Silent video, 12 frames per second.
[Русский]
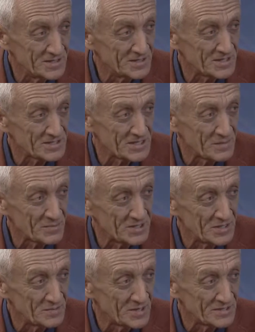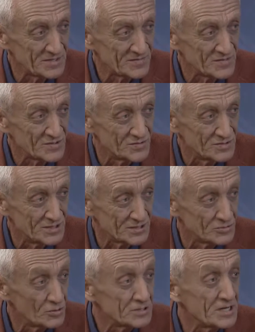не нашла понимания в суде?
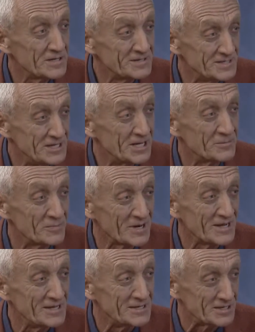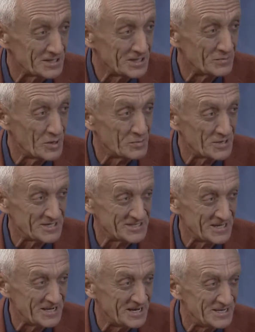Сколько дел проиграно, по
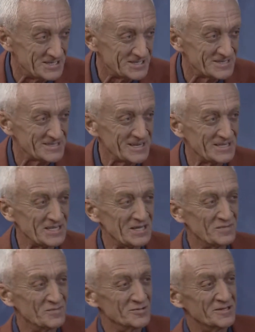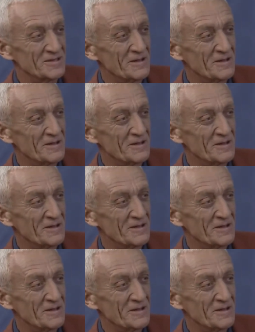просторечию сказано будет?